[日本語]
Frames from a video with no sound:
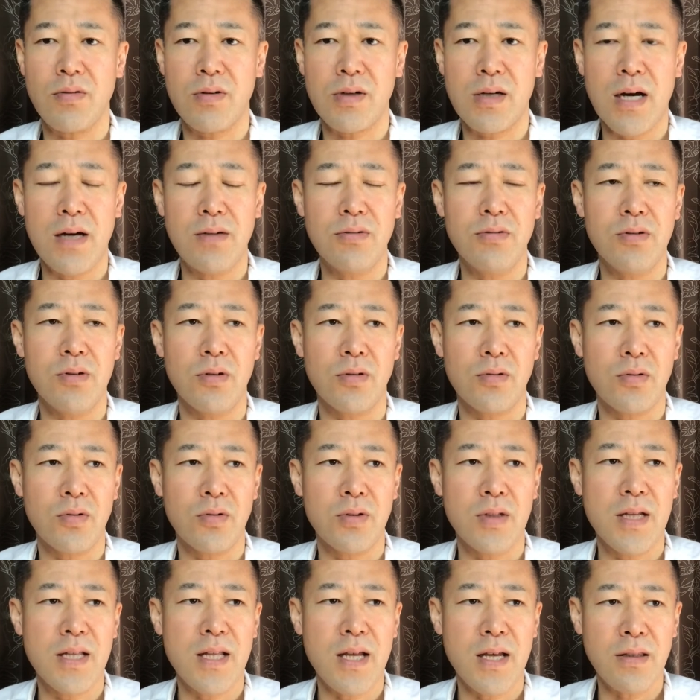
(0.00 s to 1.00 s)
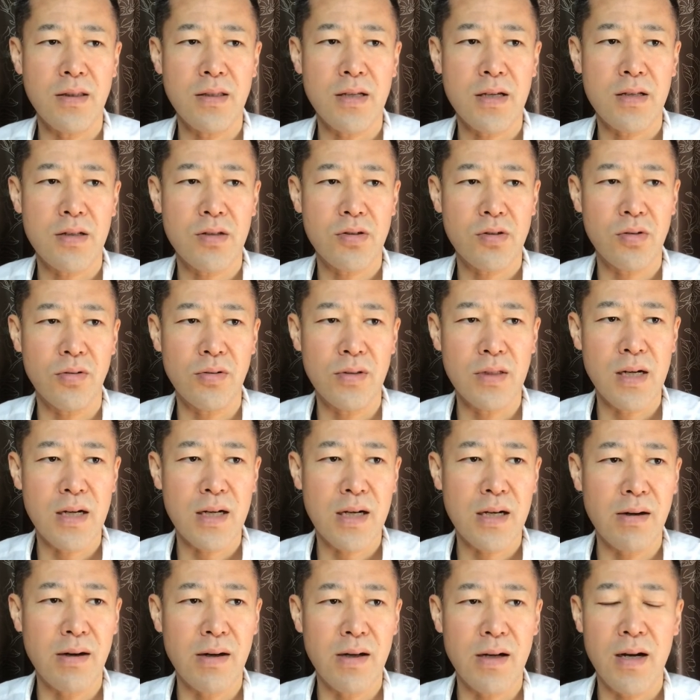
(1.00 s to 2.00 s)
を買うのと値段的にそんな
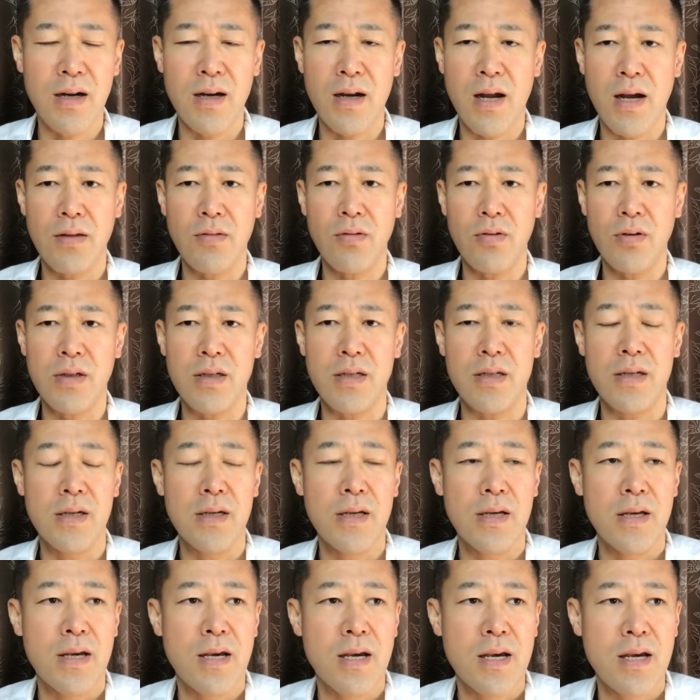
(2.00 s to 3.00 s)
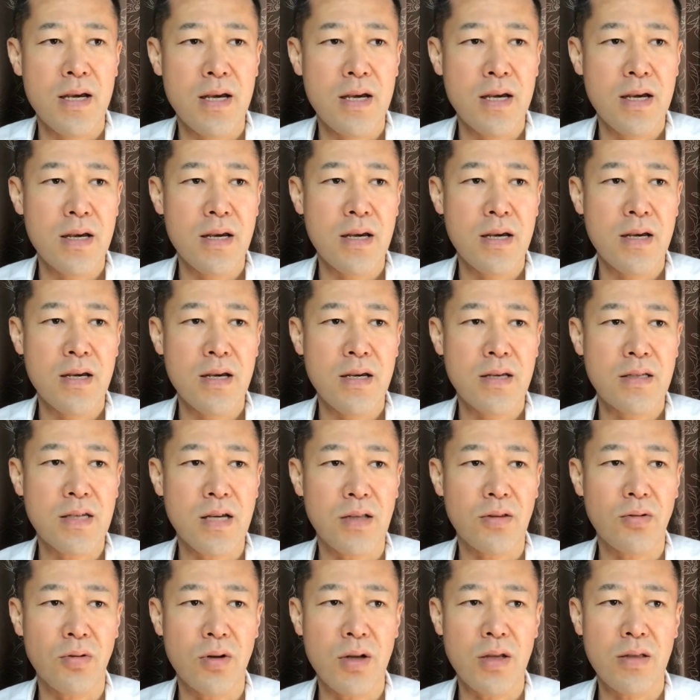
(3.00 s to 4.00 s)
変わらないのに、えー、
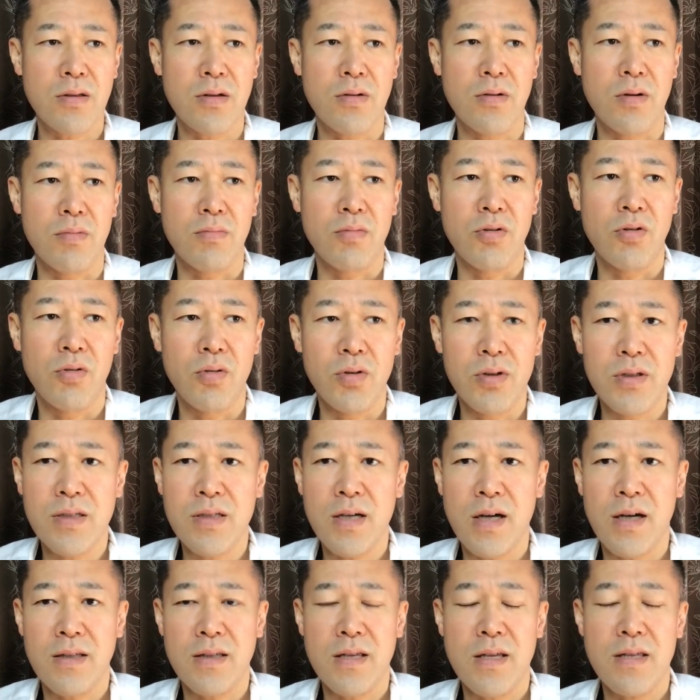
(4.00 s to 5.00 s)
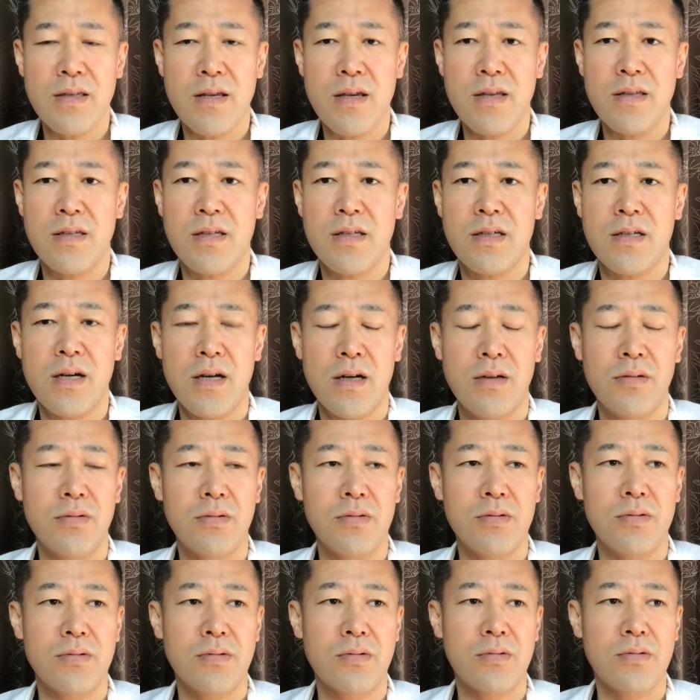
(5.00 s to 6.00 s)
シャトレーゼのもう美味しさが全然違
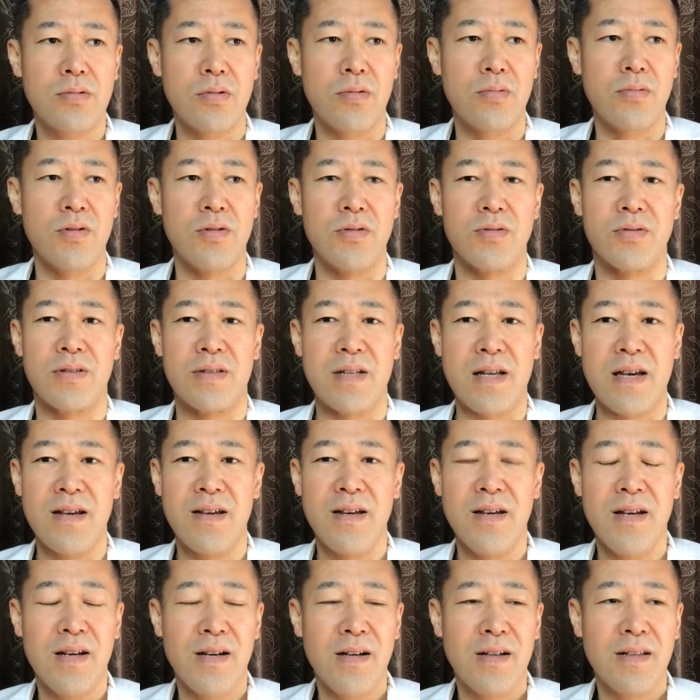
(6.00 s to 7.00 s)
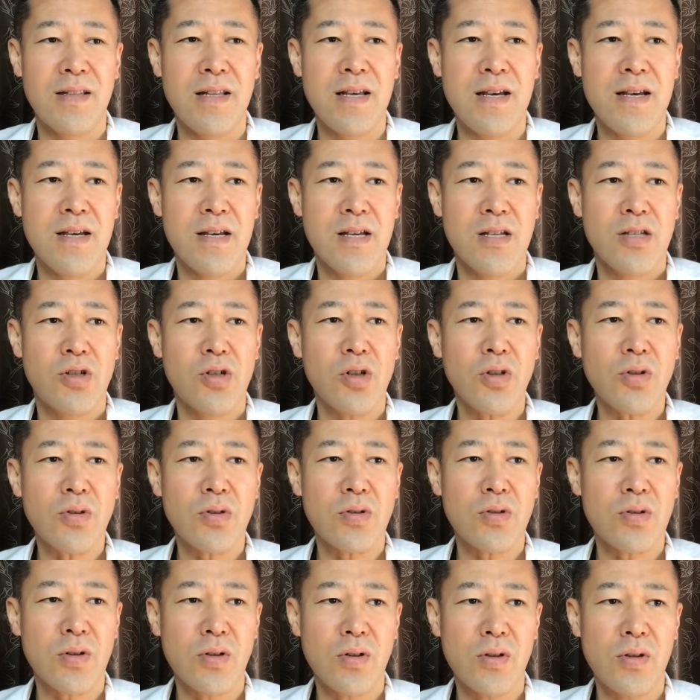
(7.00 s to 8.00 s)
うと思うんですねでちょっ
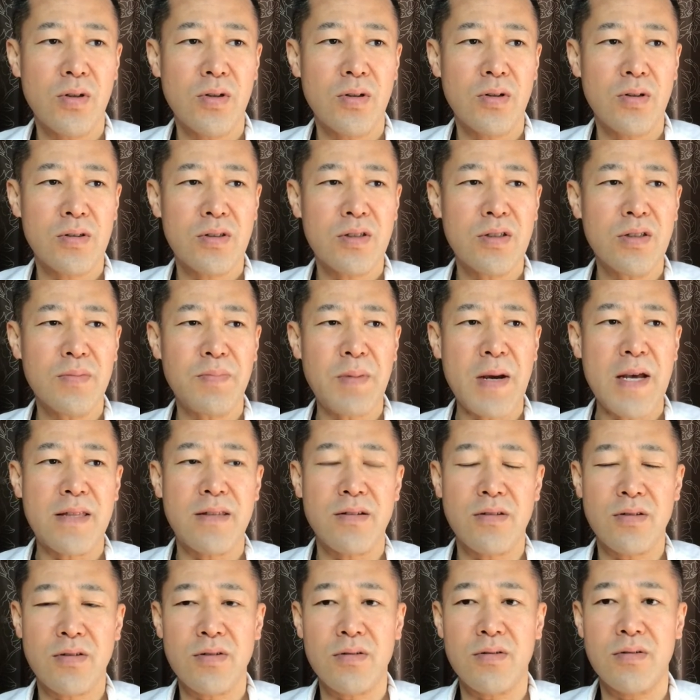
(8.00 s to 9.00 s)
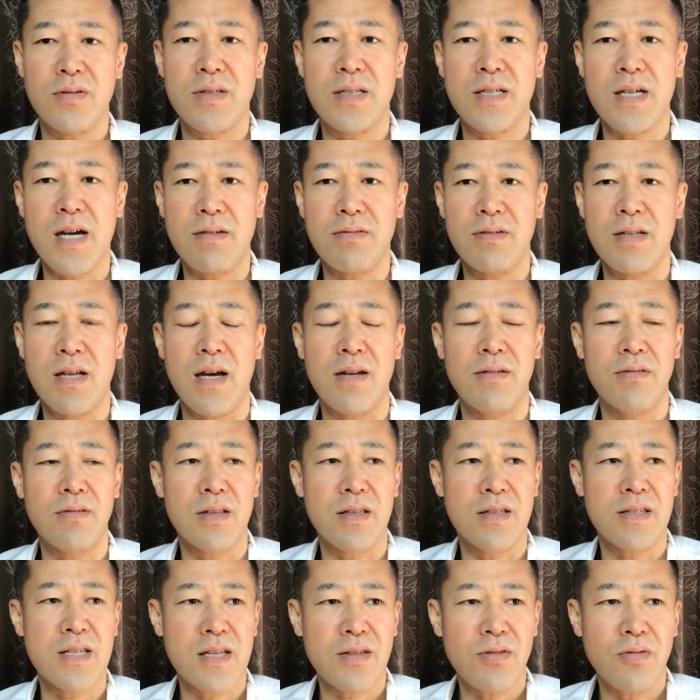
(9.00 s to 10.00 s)
とそのスーパーやとすぐ近くにある
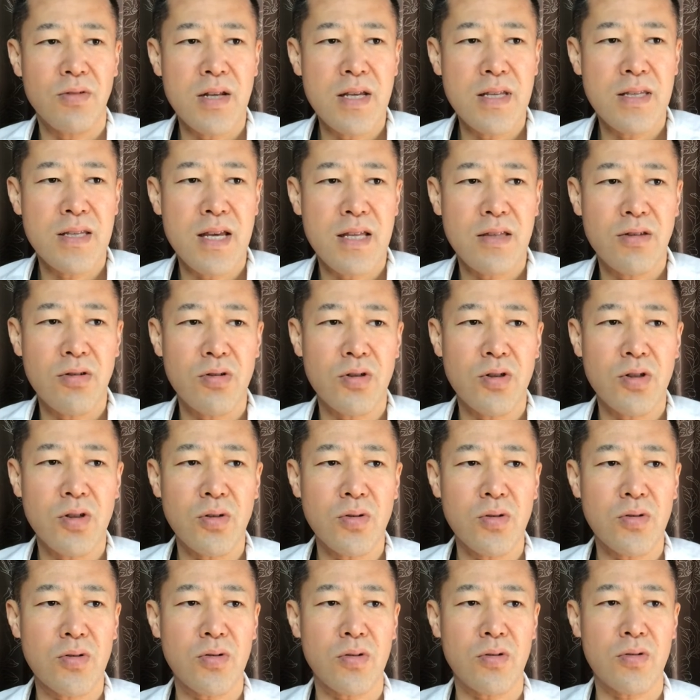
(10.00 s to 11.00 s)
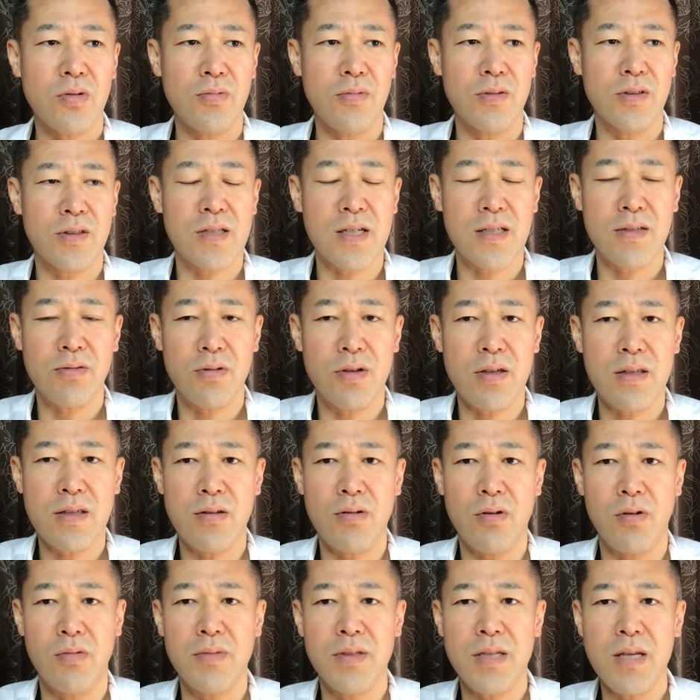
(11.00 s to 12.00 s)
んでシャトレーゼやとちょっとそこの
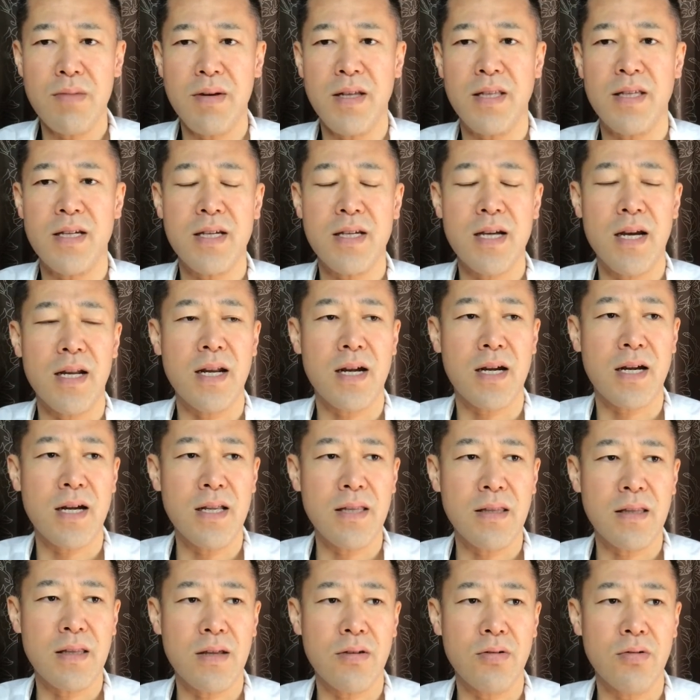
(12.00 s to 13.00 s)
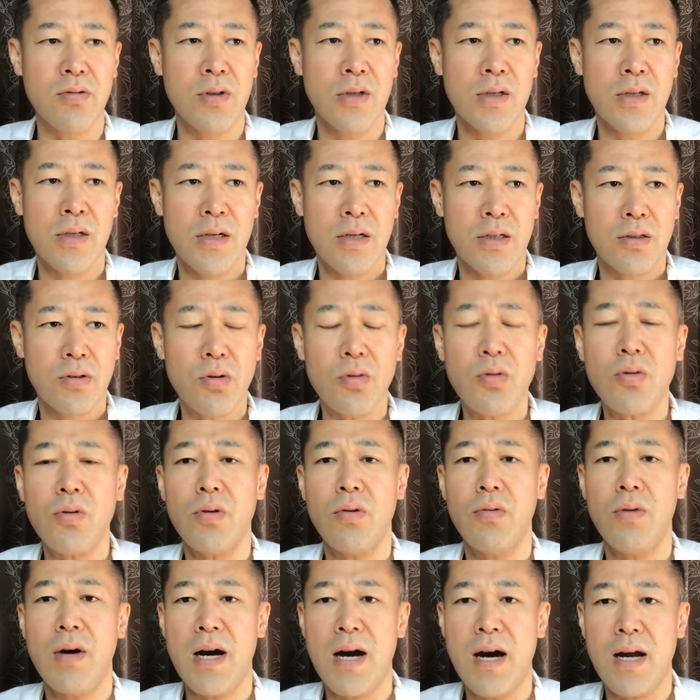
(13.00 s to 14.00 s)
シャトレーゼのお店まで行かなあかんっていうとこ
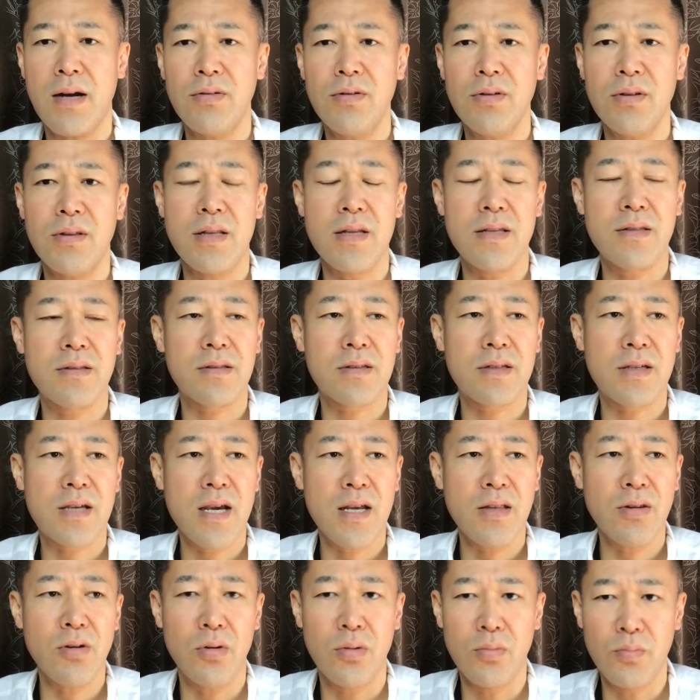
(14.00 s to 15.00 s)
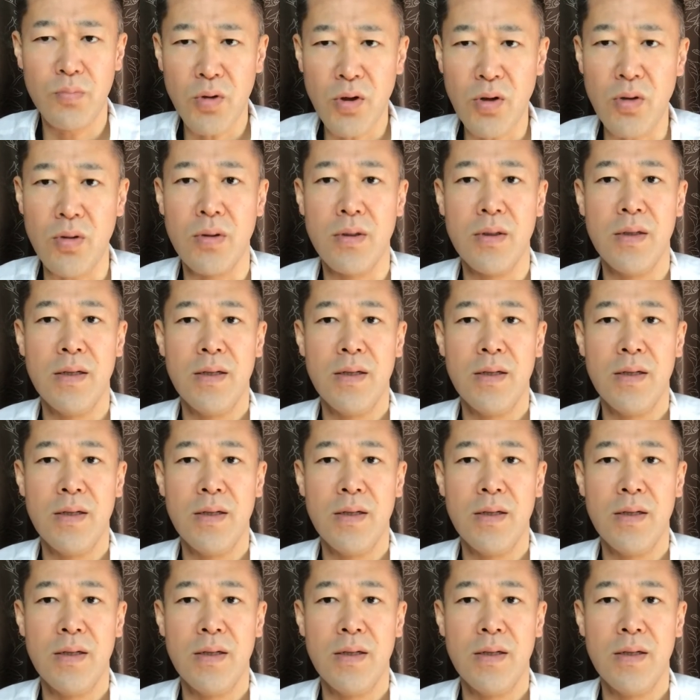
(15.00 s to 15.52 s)
ろはあるんですけども、